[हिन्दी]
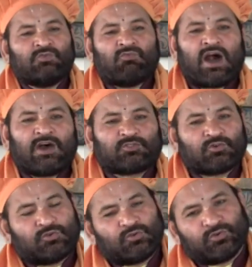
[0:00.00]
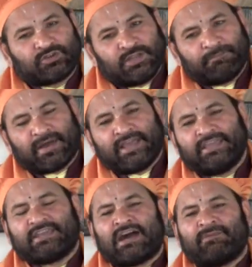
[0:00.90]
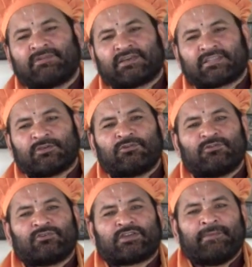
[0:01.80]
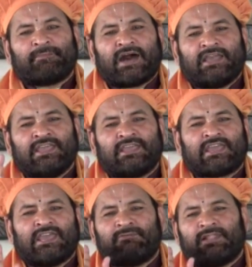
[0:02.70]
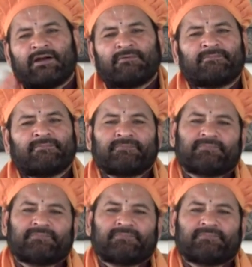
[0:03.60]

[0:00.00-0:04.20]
नहीं तो गुरु कृपा ही काम करते गुरु कृपा ही केवलम